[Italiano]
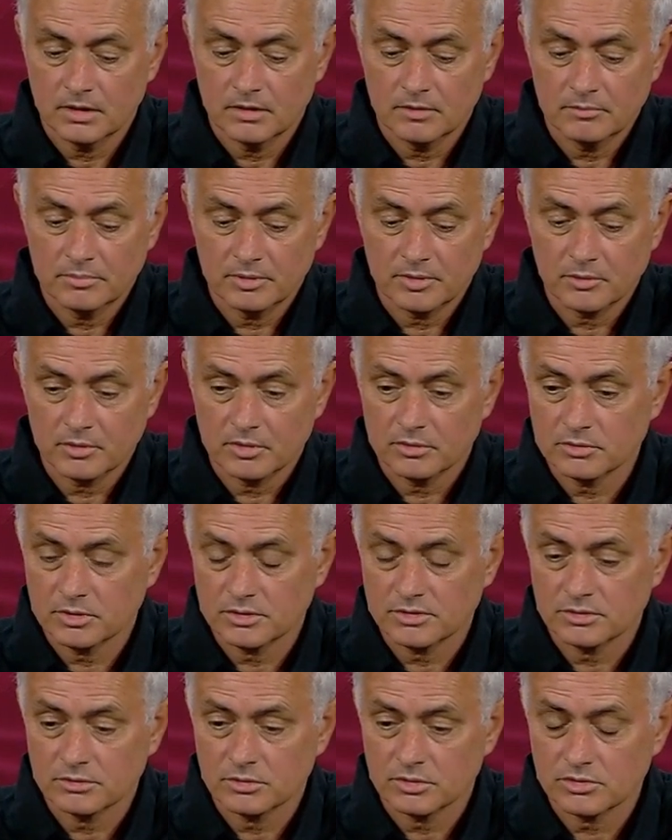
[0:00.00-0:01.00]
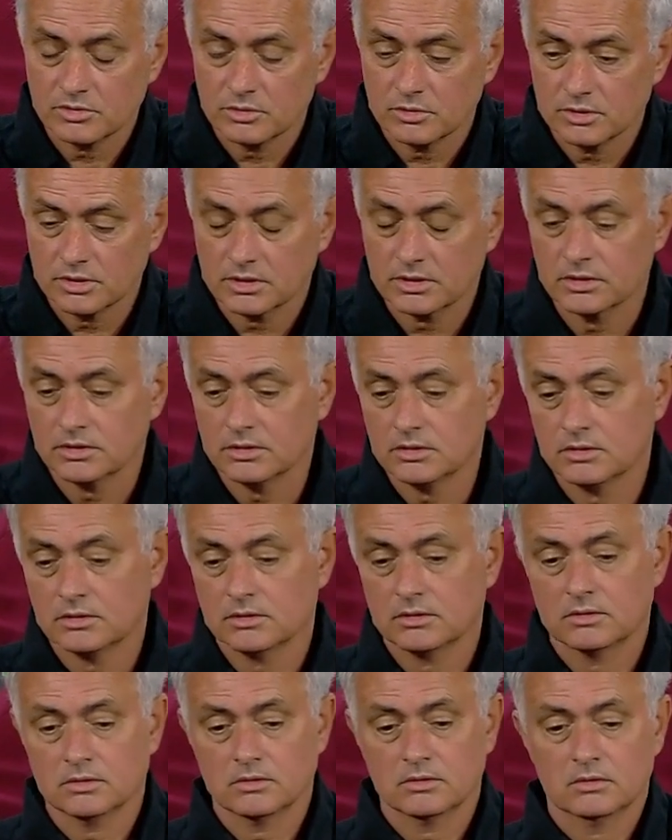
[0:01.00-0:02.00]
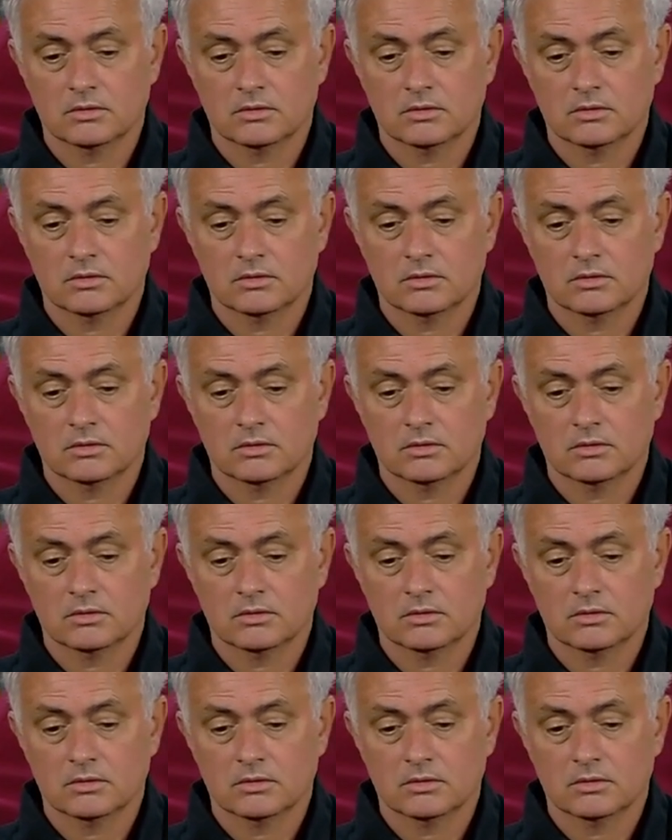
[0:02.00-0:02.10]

Però è una situazione che,